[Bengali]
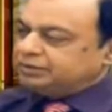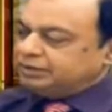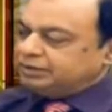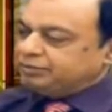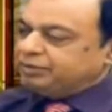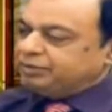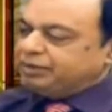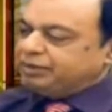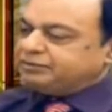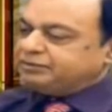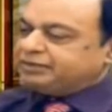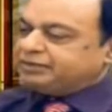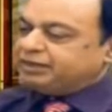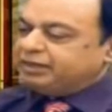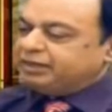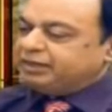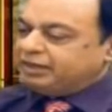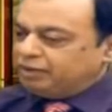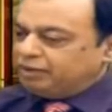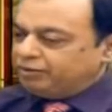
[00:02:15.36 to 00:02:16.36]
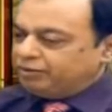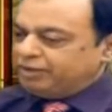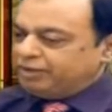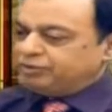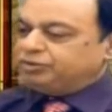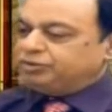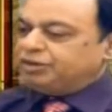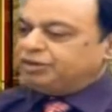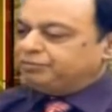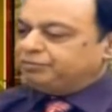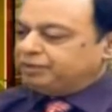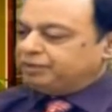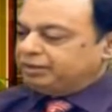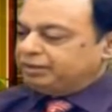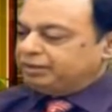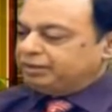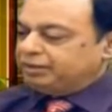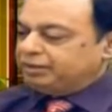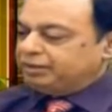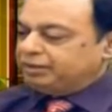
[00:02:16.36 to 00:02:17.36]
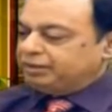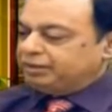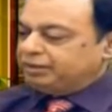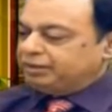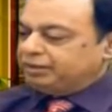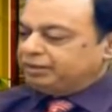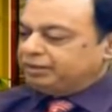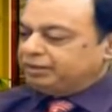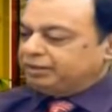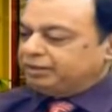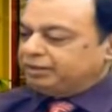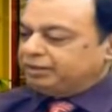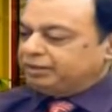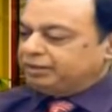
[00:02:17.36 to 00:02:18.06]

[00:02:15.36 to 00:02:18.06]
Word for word: সেই সেরি খাওয়াই যদি হ্যাঁ, আমরা হেল্প করি